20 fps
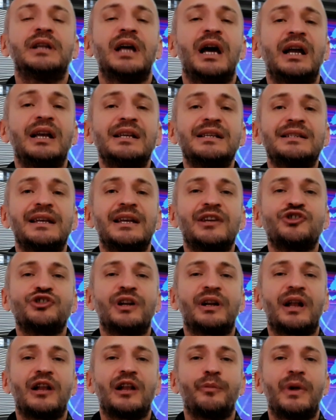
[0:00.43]
Değerli
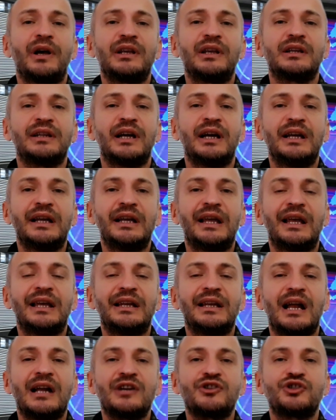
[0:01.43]
izleyiciler, Almanya'da
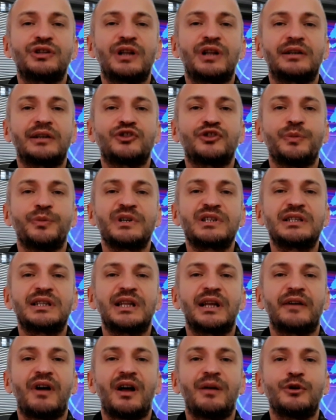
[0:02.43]
enerji tartışması
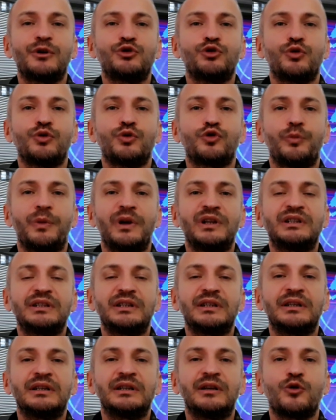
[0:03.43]
devam ediyor. Hükümet
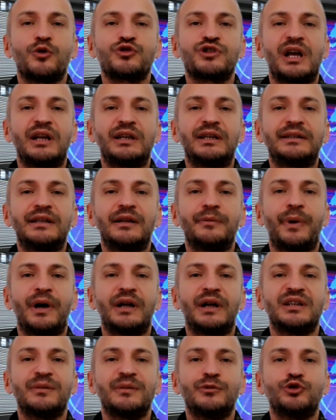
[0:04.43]
e, özellikle
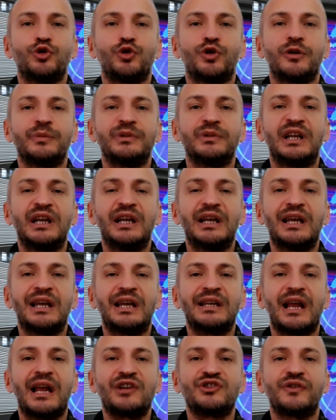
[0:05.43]
pandemi döneminde
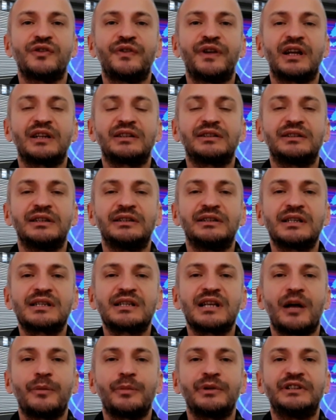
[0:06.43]
enerji fiyatlarını
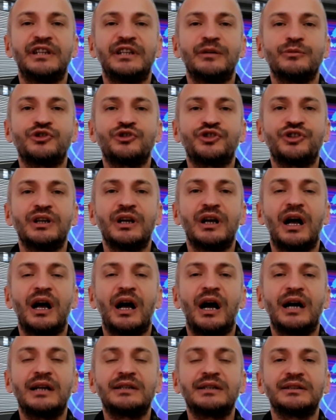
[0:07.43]
sabitlemişti.
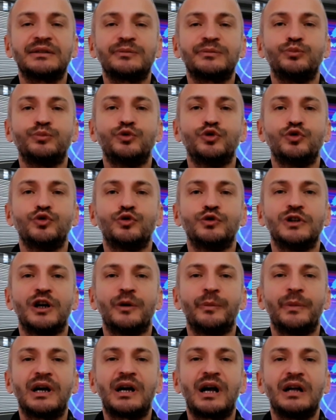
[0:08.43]
Artık bu
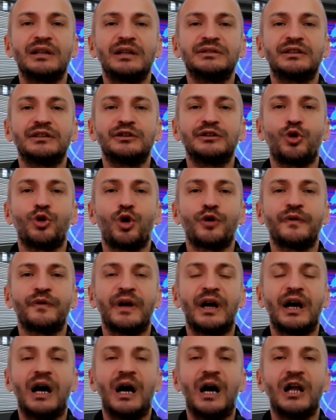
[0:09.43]
uygulama kaldırılıyor
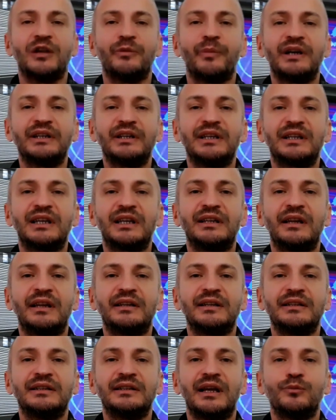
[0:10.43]
ve Almanya
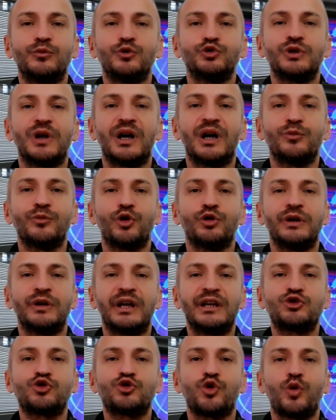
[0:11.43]
genelinde bundan
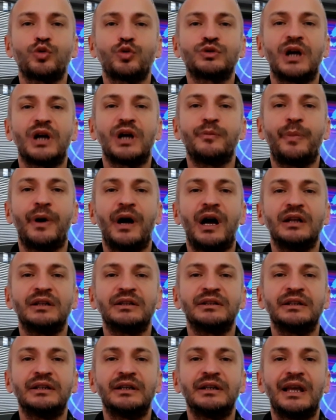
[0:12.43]
böyle çok daha
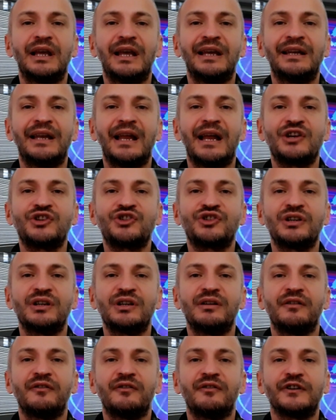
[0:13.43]
pahalı
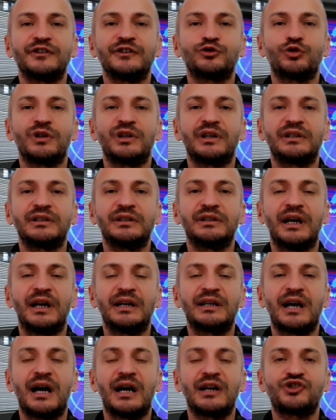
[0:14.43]
enerji
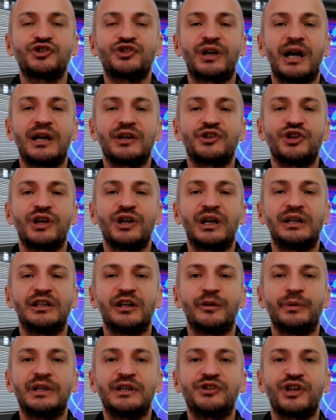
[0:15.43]
faturalarıyla karşı karşıya
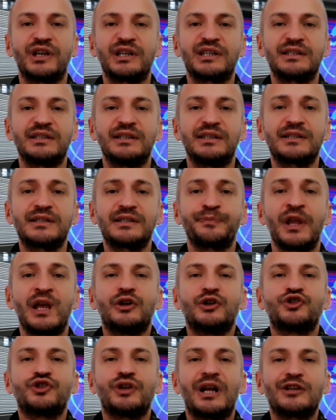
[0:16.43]
kalabileceksiniz.
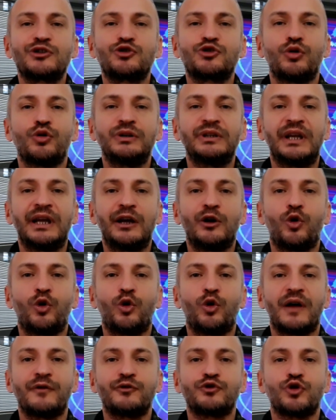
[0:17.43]
Şansölye
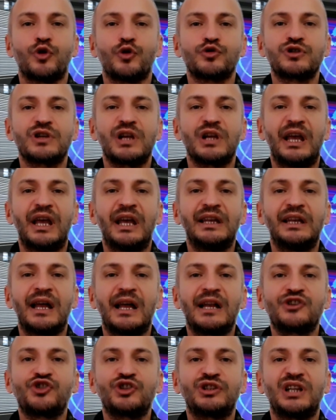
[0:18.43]
Olaf Scholz
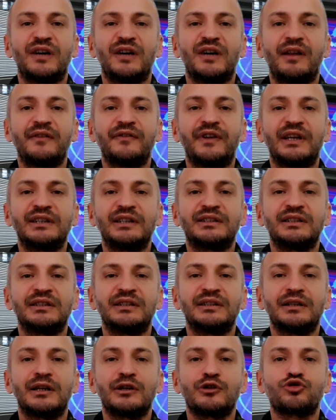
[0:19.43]
enerji tavan
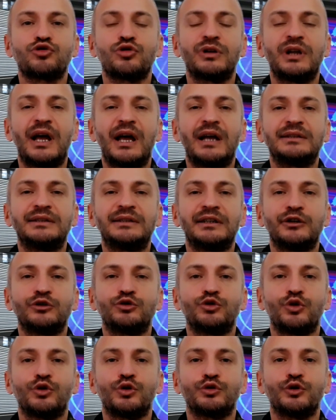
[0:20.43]
fiyatının sona erdiğini
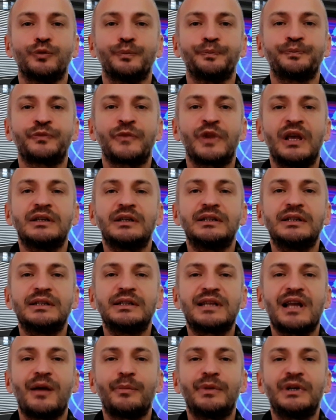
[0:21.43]
duyurdu.
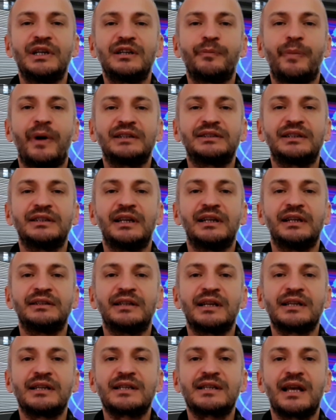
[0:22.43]
Hristiyan Birlik
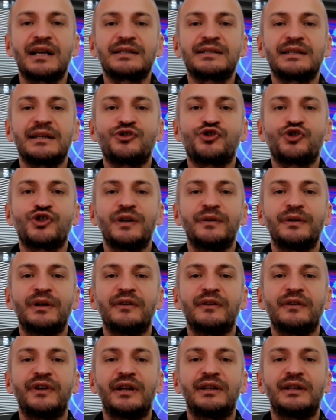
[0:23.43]
Partilerinden siyasetçi
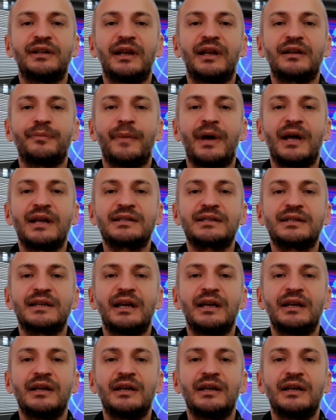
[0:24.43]
Friedrich Merz